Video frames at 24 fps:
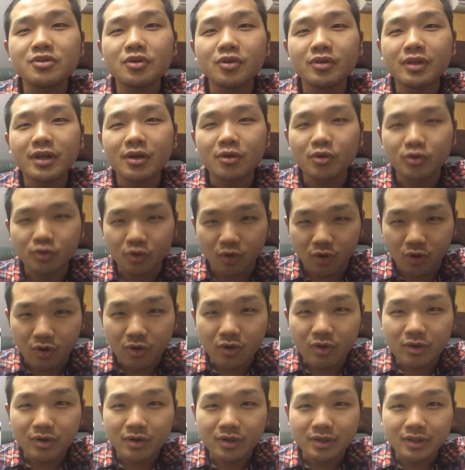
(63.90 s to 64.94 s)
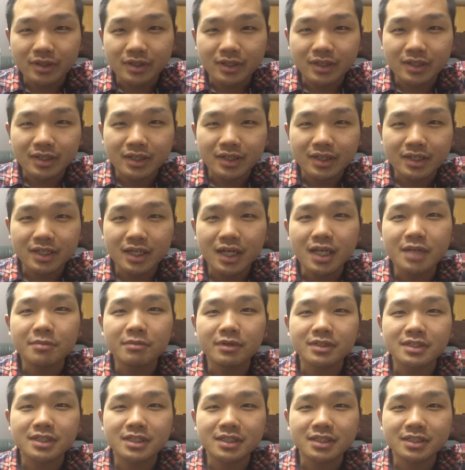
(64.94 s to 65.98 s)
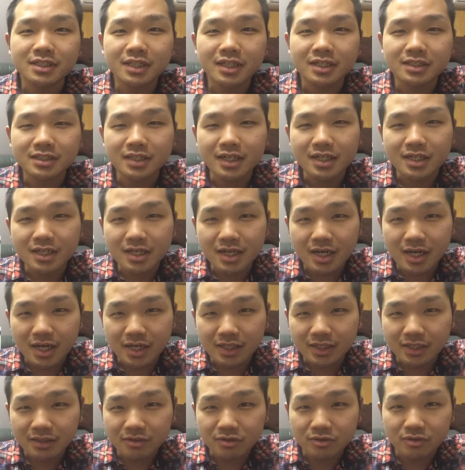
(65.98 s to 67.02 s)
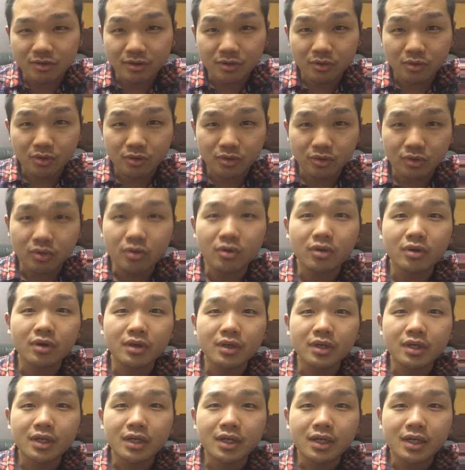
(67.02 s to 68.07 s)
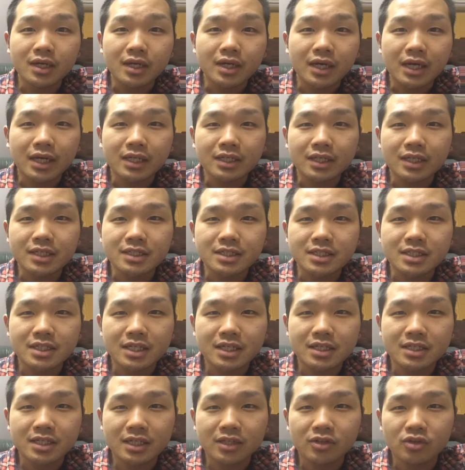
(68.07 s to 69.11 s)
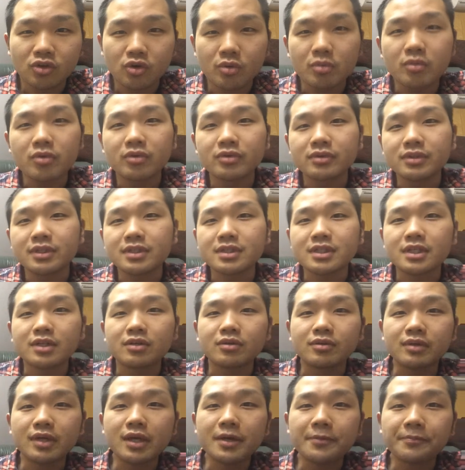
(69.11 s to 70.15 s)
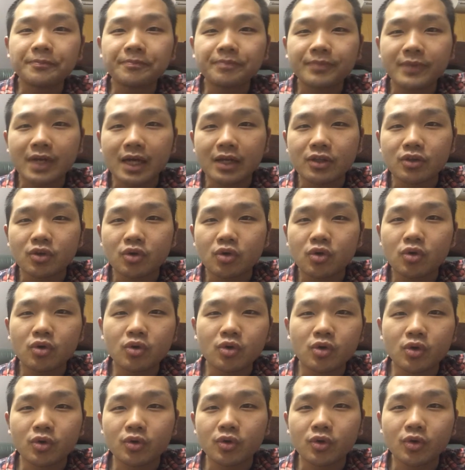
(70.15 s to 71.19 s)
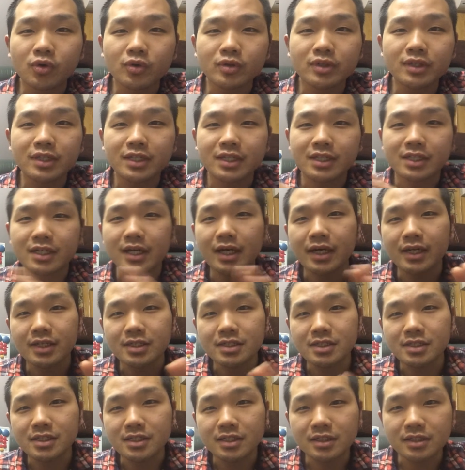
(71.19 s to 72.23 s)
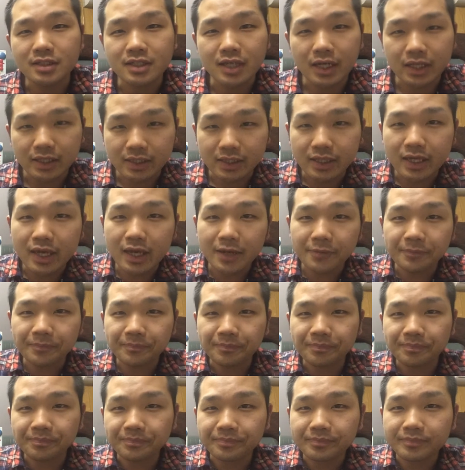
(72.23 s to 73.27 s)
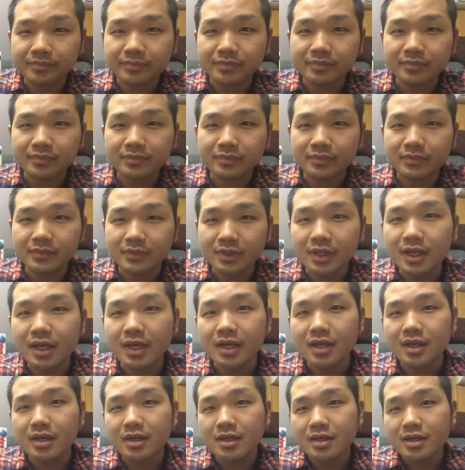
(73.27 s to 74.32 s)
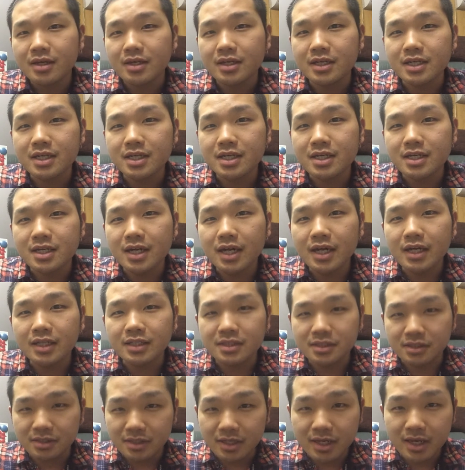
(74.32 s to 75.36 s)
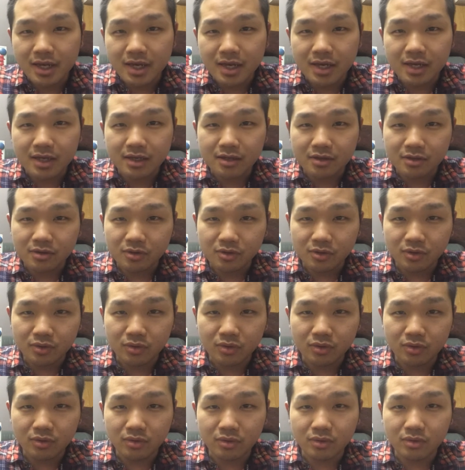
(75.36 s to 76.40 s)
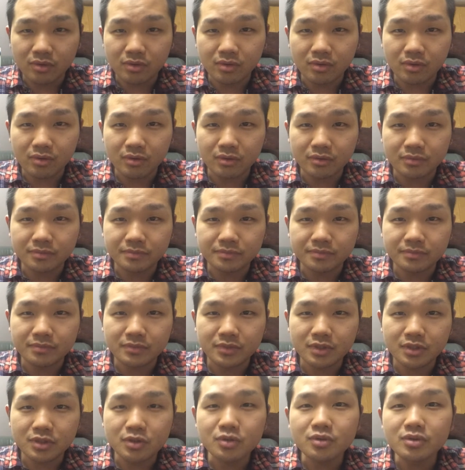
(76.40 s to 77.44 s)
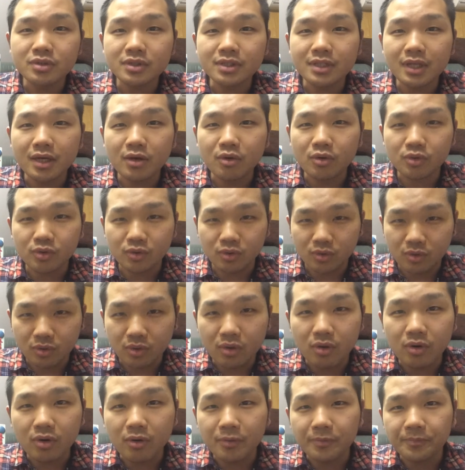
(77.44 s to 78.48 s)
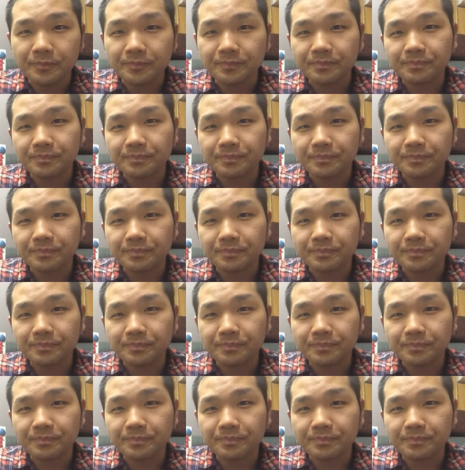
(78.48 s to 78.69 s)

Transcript: 要なこと、やれば絶対結果が出るようなことを話してきたと思うんですけどね。あのー、この1ヶ月っていう期間で。で、1ヶ月で、この、言ったことを、